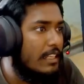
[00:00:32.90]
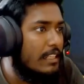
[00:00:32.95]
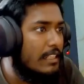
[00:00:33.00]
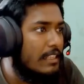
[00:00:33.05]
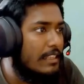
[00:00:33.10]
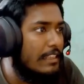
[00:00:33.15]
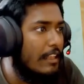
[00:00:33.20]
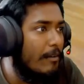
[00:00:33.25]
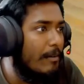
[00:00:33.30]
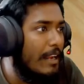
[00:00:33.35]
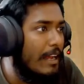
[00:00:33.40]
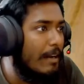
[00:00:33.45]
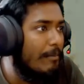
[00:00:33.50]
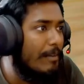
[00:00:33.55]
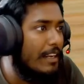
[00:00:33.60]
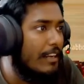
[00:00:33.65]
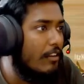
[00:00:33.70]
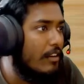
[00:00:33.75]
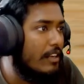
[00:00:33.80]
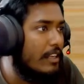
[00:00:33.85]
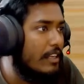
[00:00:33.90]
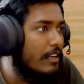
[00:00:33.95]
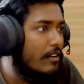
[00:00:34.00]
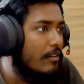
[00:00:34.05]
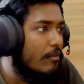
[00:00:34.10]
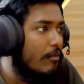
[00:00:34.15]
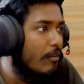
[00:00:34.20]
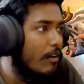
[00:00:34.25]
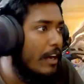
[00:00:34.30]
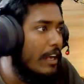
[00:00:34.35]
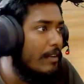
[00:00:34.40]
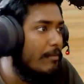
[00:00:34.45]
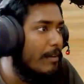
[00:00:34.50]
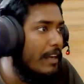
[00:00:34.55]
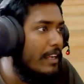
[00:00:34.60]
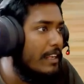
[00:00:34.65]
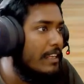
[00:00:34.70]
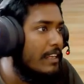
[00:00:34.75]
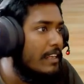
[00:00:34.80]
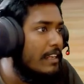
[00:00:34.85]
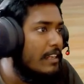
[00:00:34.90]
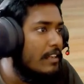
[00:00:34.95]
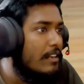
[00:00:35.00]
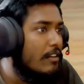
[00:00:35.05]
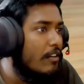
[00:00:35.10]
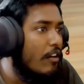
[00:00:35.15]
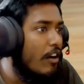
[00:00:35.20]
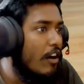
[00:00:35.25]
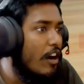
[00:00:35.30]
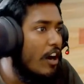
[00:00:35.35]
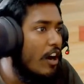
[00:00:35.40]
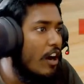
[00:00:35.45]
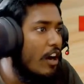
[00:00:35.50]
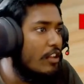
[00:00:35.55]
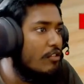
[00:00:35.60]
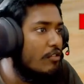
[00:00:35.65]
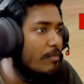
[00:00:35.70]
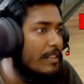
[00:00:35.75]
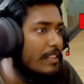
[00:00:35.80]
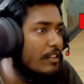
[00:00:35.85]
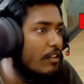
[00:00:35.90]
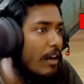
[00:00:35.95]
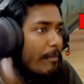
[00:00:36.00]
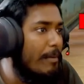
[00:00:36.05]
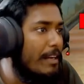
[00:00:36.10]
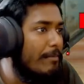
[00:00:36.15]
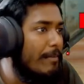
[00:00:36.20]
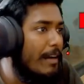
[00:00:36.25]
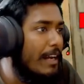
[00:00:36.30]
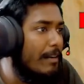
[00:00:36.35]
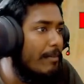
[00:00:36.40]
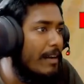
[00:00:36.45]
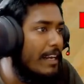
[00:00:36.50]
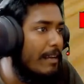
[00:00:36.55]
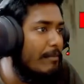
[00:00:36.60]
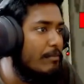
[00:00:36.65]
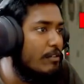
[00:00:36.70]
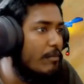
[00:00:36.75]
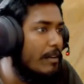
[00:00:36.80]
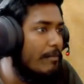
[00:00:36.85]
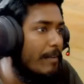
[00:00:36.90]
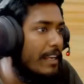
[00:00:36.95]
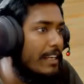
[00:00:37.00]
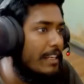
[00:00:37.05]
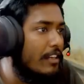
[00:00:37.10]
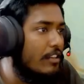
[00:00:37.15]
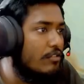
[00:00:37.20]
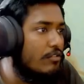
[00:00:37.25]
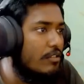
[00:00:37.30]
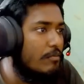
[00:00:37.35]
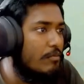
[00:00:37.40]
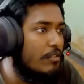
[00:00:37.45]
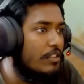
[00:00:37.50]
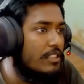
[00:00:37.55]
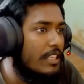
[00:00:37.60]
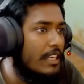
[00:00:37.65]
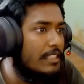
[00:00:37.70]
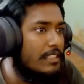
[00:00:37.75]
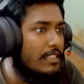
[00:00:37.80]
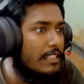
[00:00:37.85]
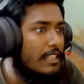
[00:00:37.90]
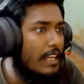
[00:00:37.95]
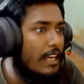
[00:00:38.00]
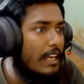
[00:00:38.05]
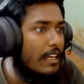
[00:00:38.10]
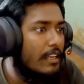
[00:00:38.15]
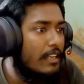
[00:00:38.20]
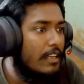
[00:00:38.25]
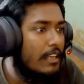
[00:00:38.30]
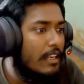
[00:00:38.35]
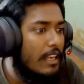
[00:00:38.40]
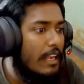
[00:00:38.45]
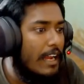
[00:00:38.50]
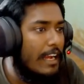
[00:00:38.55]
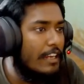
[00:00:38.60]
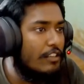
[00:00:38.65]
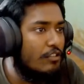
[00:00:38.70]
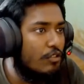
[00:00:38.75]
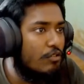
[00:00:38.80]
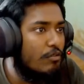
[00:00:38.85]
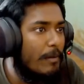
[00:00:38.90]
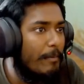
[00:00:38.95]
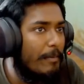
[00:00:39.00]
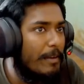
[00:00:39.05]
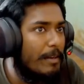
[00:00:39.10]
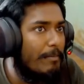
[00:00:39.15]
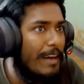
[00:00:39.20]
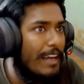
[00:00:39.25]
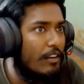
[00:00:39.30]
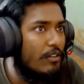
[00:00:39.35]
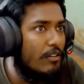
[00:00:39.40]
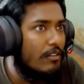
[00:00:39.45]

তো আবার আমার লগে ওয়াই ভাই ও তুমি তো আমার মারবার আমি তোমার মার খাওয়ার জন্য বসে আছি না আসো তুমি আমার মারো